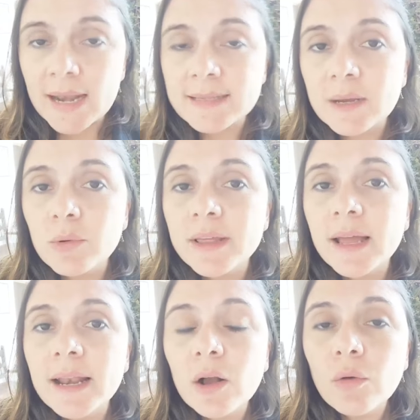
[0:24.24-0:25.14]
La seguridad
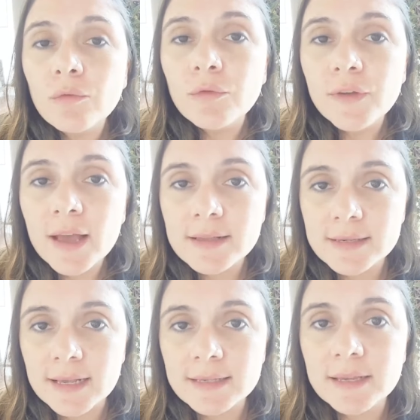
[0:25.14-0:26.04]
y la
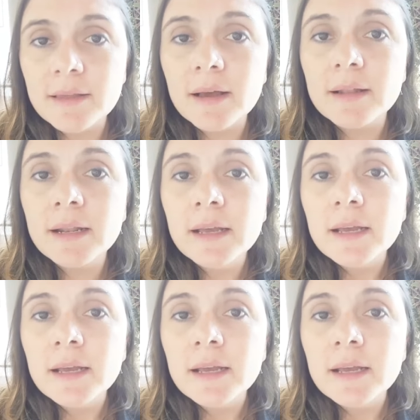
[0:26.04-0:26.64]
confianza se dan